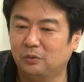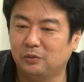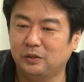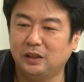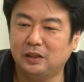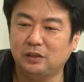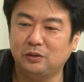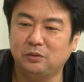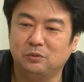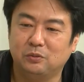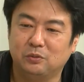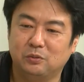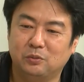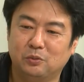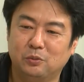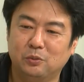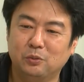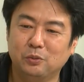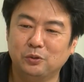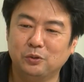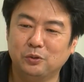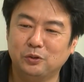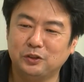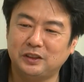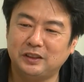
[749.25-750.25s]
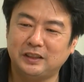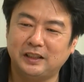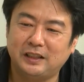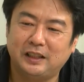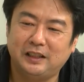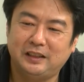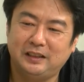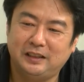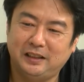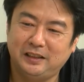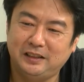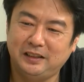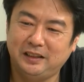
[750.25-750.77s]
この野党の合同しなきゃ
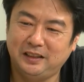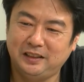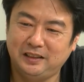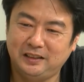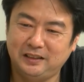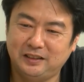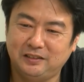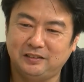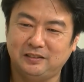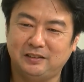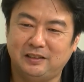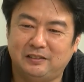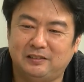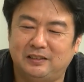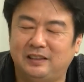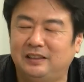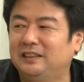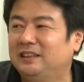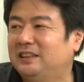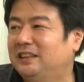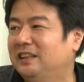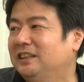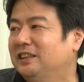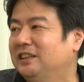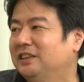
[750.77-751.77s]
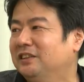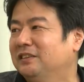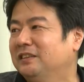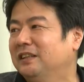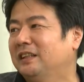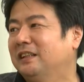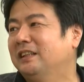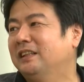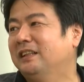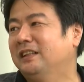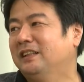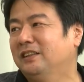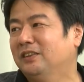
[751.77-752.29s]
いけない原因作ったので2017
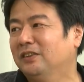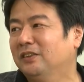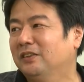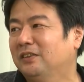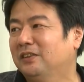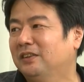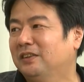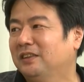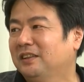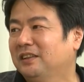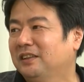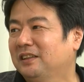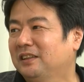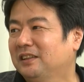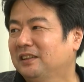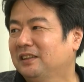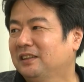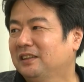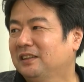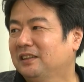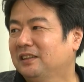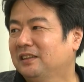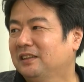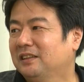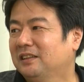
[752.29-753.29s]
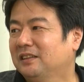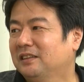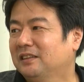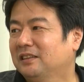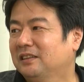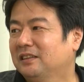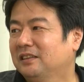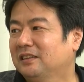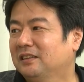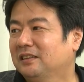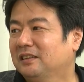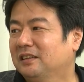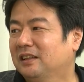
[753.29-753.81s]
年の、うん、
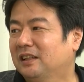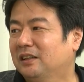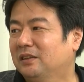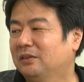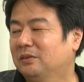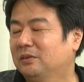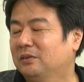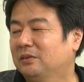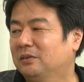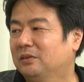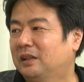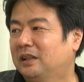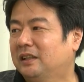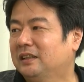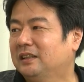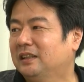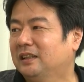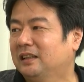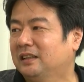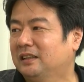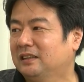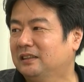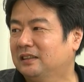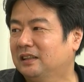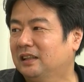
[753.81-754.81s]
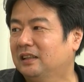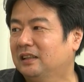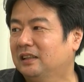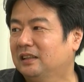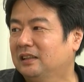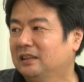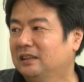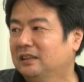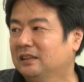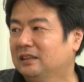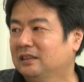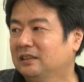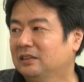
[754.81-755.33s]
あのあれじゃないですか
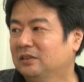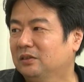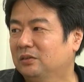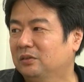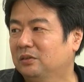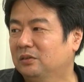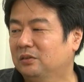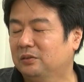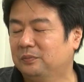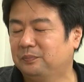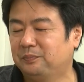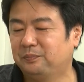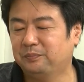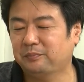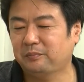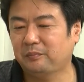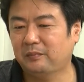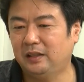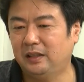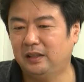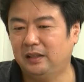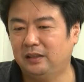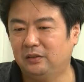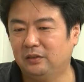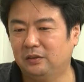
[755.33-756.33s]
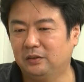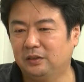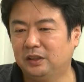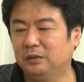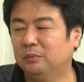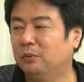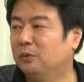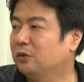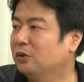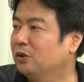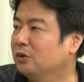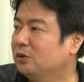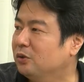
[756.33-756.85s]
その、えーと、希
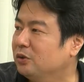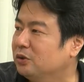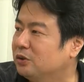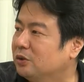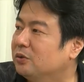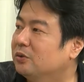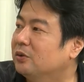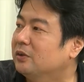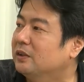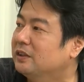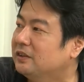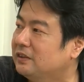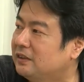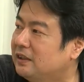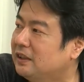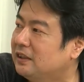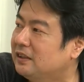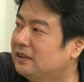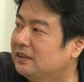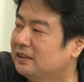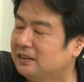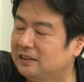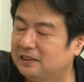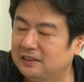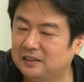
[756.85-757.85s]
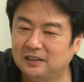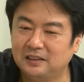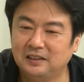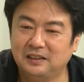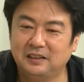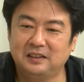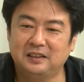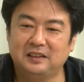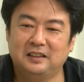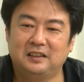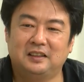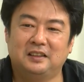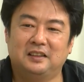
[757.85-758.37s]
望の党騒動です、ね、ははいはい、
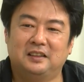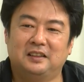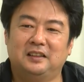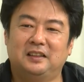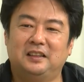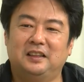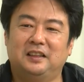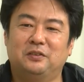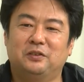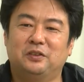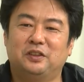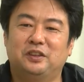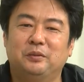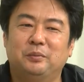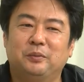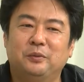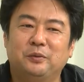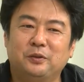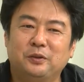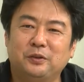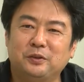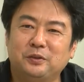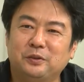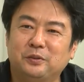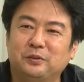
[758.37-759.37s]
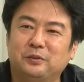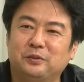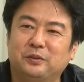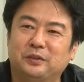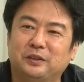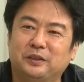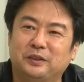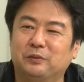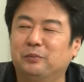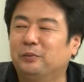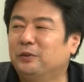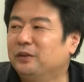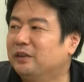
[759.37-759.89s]
はい、であの希望の党の
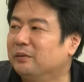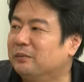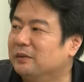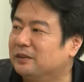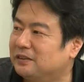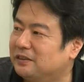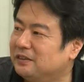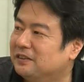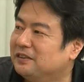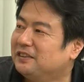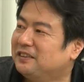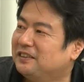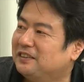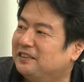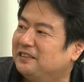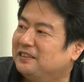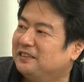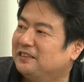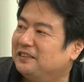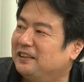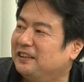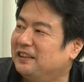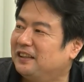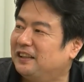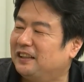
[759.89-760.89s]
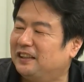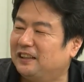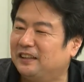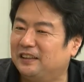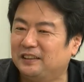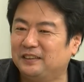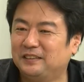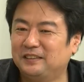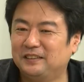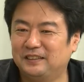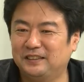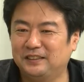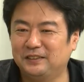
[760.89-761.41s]
時覚えてますなんか
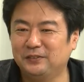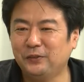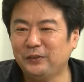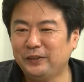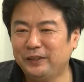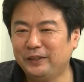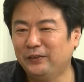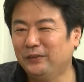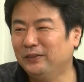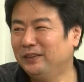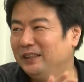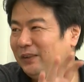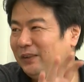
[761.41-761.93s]
すごいいろん